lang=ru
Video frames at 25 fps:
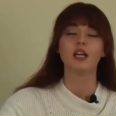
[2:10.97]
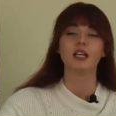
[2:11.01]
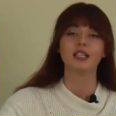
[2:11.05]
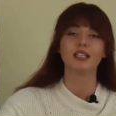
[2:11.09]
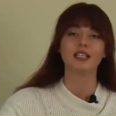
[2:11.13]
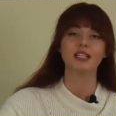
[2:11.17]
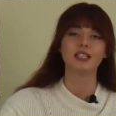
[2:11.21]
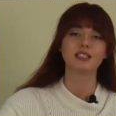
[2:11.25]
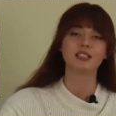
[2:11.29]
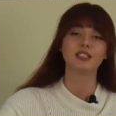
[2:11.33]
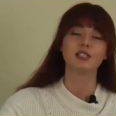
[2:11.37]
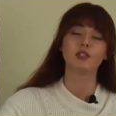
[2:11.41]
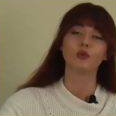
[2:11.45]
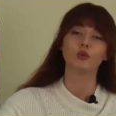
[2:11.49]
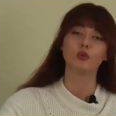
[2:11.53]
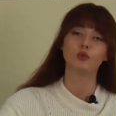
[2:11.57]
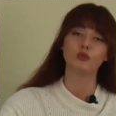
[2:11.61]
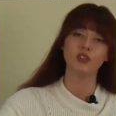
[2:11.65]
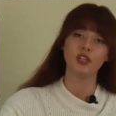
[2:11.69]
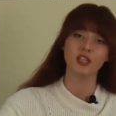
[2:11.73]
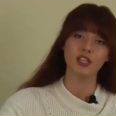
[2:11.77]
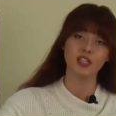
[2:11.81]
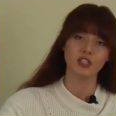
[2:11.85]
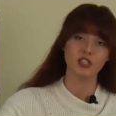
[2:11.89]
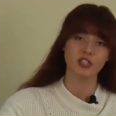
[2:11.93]
Если
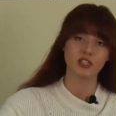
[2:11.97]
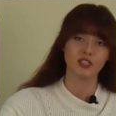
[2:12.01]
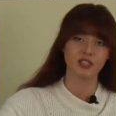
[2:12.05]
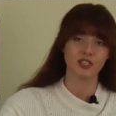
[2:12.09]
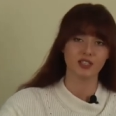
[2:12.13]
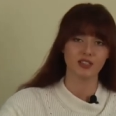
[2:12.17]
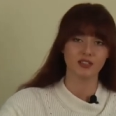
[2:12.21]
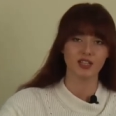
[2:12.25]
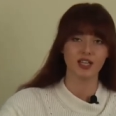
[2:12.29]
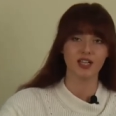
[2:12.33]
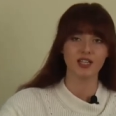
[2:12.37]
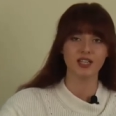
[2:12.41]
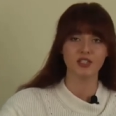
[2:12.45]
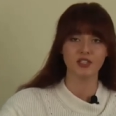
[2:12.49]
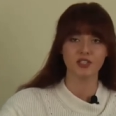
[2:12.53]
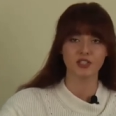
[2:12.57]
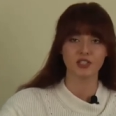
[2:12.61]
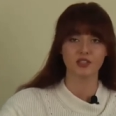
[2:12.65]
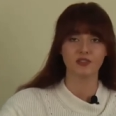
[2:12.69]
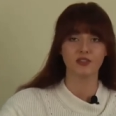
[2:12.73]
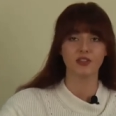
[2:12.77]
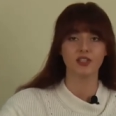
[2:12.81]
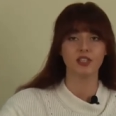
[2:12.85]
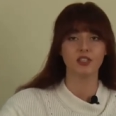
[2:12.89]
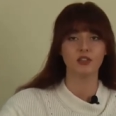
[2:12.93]
увеличится
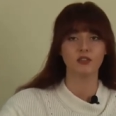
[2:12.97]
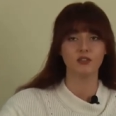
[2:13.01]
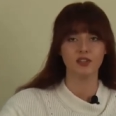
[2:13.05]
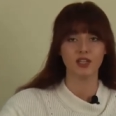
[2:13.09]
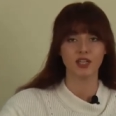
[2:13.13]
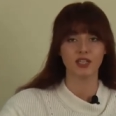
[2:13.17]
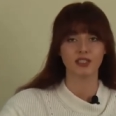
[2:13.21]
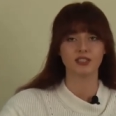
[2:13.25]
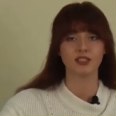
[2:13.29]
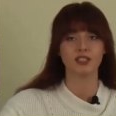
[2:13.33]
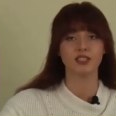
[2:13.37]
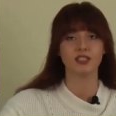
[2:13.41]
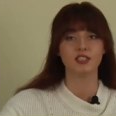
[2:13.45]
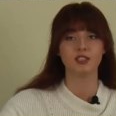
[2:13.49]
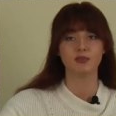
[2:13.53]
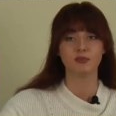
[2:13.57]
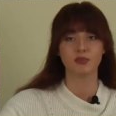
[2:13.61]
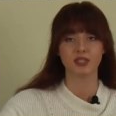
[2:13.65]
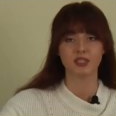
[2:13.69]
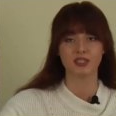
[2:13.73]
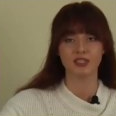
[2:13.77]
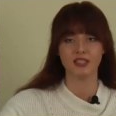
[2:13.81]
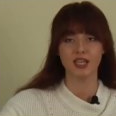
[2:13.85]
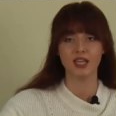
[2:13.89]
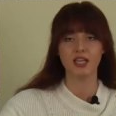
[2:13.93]
количество инфекций и
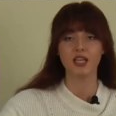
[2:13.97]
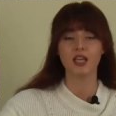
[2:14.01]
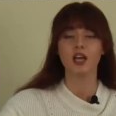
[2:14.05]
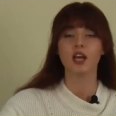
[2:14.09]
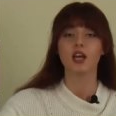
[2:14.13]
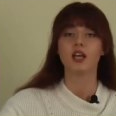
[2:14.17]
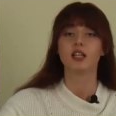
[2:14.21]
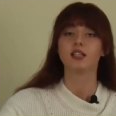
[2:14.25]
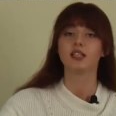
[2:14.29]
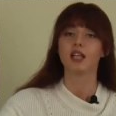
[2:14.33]
смертей,